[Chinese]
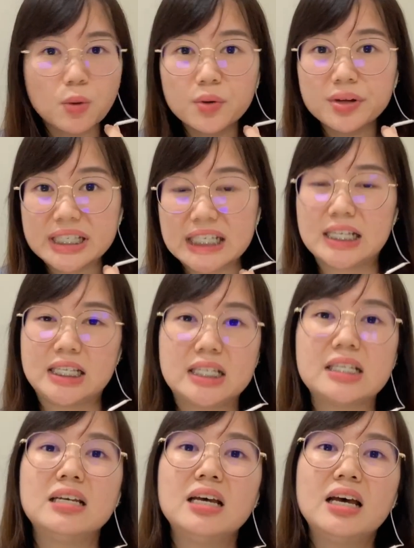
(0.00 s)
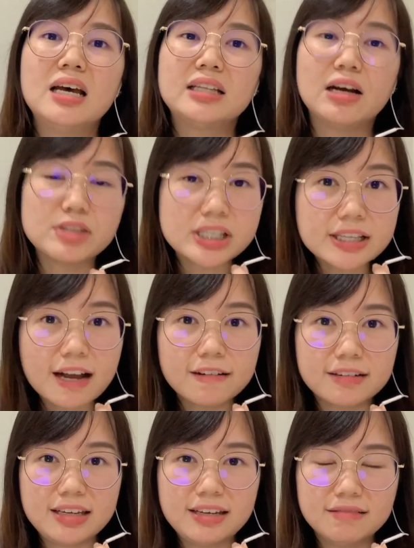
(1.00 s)
或者是导致
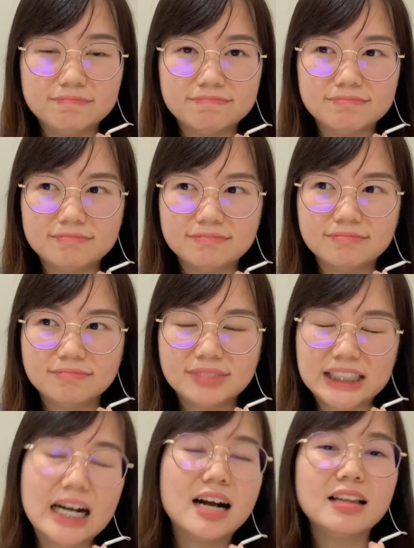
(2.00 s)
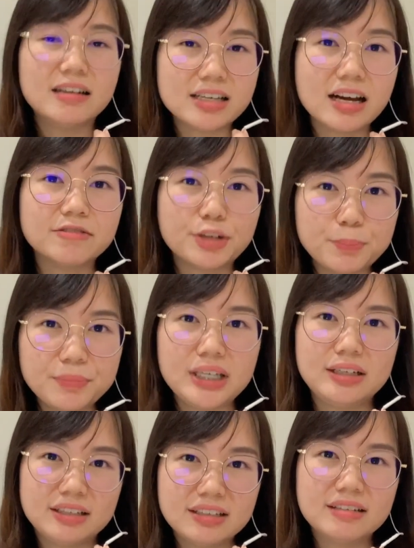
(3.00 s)
到嗯伤害了一条人命。